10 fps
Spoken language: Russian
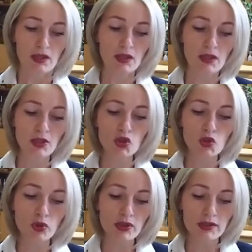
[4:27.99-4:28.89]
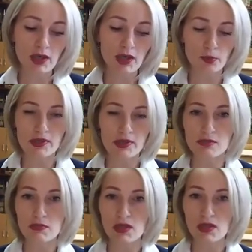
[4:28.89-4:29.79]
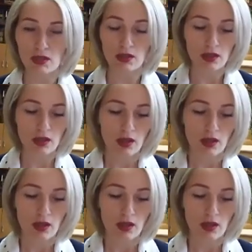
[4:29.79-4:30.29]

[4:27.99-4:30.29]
и не только на образ мира,